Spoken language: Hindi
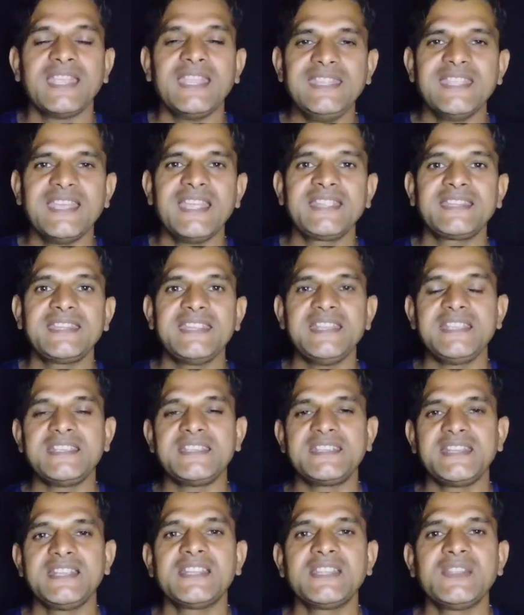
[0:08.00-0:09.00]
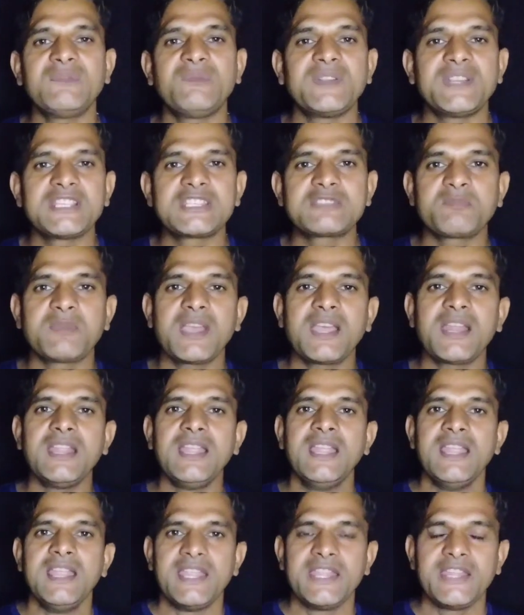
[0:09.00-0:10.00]
यही है कि डीडी फ्रिज
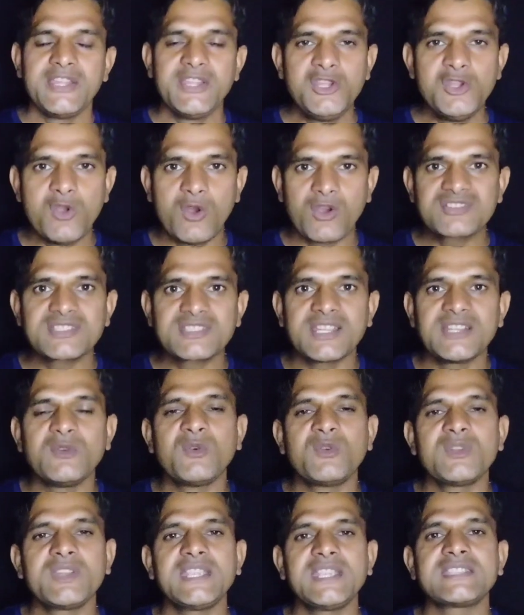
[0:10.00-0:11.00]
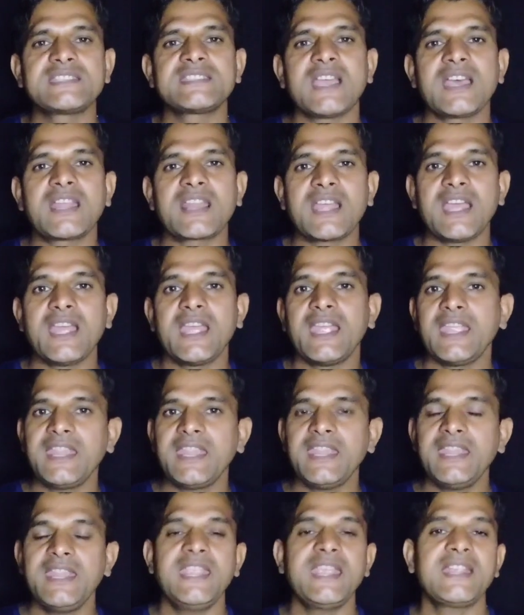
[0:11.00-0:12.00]
पर ई ऑप्शन होने जा रहा
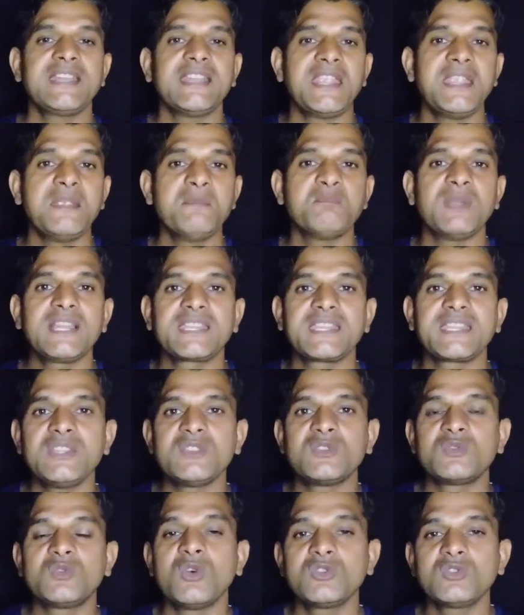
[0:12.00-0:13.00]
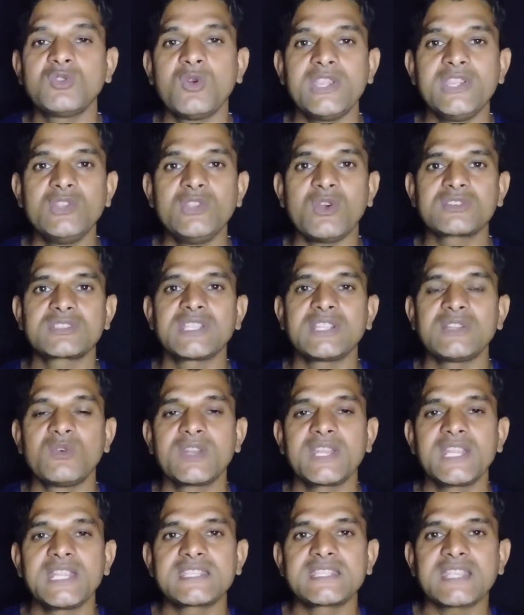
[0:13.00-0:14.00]
है एक नहीं बल्कि दो दो ई ऑप्शन
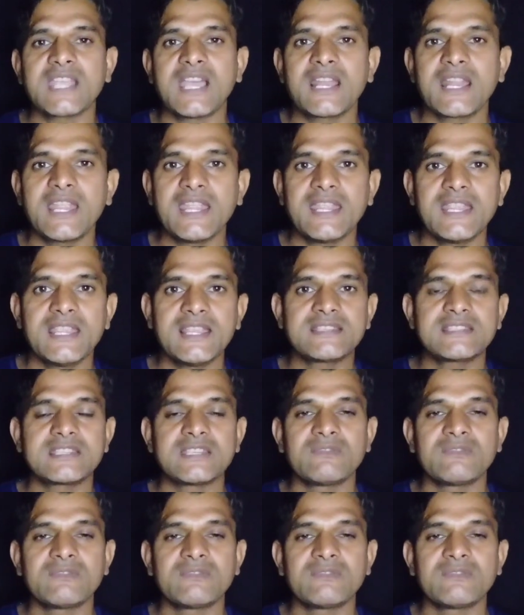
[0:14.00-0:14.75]
होने जा रहे हैं